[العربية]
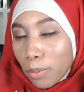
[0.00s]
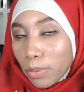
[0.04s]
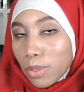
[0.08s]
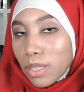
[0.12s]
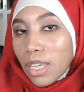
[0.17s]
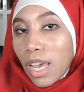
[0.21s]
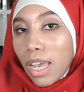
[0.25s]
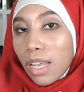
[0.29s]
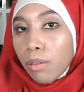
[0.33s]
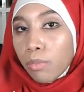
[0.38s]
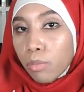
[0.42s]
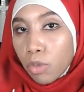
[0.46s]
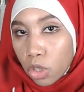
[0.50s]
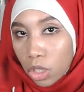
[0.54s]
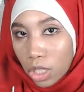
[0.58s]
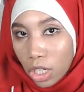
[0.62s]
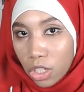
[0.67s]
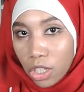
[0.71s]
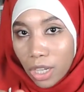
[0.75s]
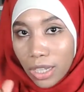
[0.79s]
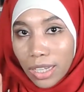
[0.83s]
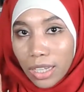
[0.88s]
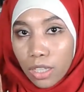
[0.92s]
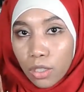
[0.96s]
ديال
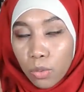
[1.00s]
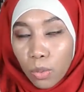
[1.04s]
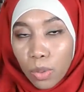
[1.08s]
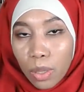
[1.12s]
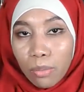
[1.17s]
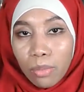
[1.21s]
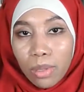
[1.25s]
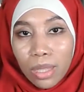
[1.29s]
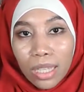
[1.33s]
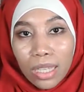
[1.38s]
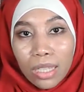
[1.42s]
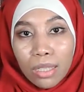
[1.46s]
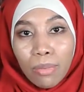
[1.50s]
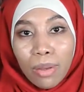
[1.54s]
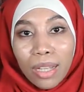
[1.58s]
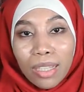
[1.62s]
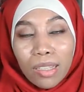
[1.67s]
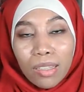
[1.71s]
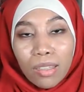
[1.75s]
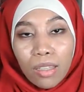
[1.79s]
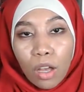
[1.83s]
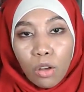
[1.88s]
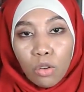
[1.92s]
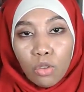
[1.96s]
المنتجات اللي زوين بالنسبه
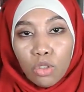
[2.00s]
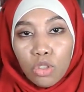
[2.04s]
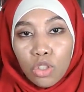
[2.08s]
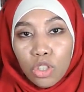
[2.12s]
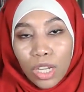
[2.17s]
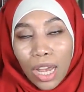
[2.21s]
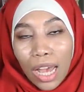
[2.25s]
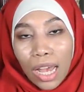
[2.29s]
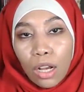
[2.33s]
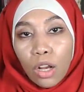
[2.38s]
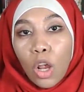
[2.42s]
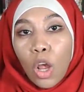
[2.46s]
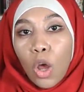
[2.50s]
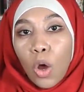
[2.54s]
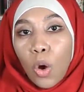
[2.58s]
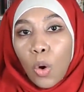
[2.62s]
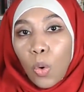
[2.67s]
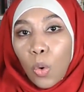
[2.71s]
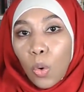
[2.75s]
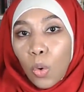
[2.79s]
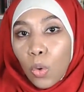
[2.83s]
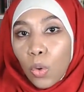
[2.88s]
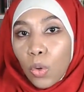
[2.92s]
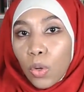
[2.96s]
لتساقط الشعر
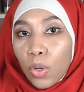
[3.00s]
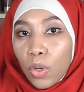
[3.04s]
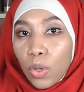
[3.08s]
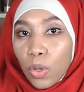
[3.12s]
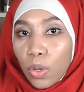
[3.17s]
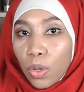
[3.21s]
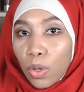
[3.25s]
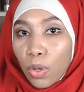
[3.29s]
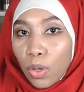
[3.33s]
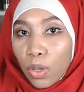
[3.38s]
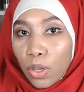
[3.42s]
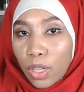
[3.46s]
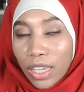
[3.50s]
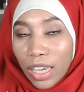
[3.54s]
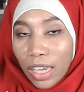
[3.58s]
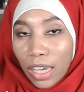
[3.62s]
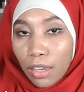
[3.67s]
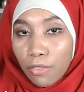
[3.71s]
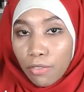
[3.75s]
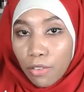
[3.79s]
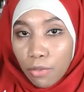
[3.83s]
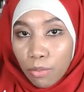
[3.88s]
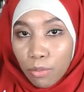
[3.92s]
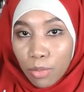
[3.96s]

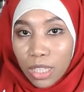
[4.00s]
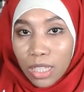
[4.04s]
وكيخفف آه،